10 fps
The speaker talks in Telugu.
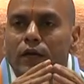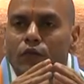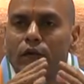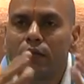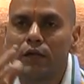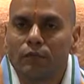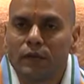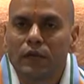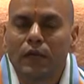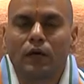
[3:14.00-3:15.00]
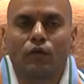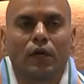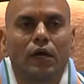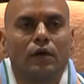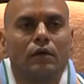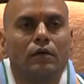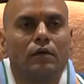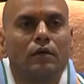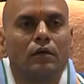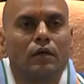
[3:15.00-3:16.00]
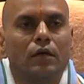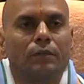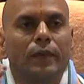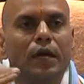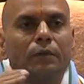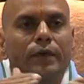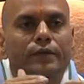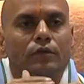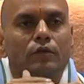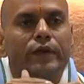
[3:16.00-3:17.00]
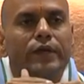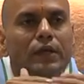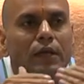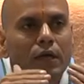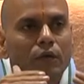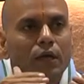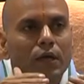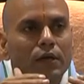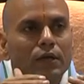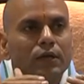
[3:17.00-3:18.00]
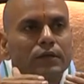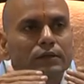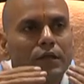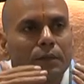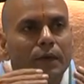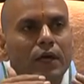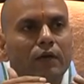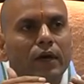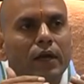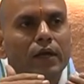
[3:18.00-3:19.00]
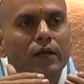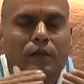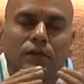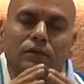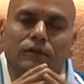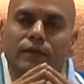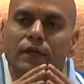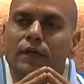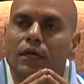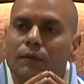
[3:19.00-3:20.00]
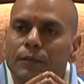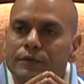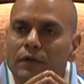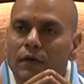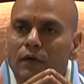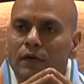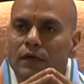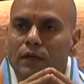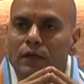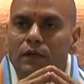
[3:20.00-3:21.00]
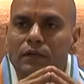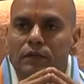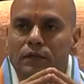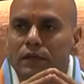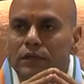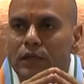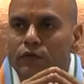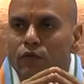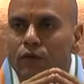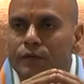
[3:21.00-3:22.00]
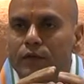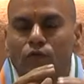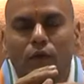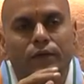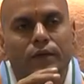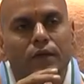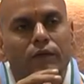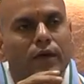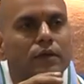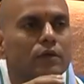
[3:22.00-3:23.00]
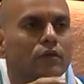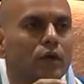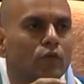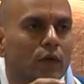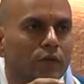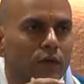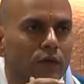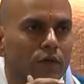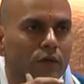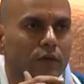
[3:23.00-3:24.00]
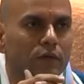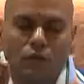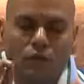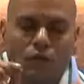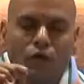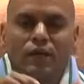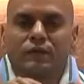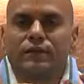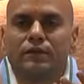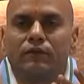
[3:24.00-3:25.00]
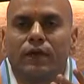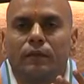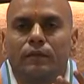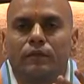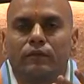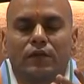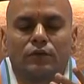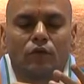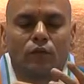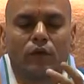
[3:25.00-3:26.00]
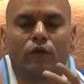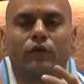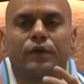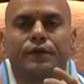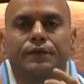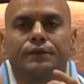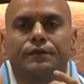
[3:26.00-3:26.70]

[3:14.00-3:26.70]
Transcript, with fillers: ఎటువంటి ఇబ్బంది లేకుండా కంపార్ట్మెంట్స్లో వెయిటింగ్ లేకుండా సెపరేట్గా వాళ్ళకి దర్శన ఫెసిలిటీ కల్పించాం కాబట్టి దీన్ని సద్వినియోగం చేసుకోవాల్సిందిగా వారందరితో నేను మనవి చేస్తున్నాను ఒక సంవత్సరం వయ వయసు లోపల ఉన్నటువంటి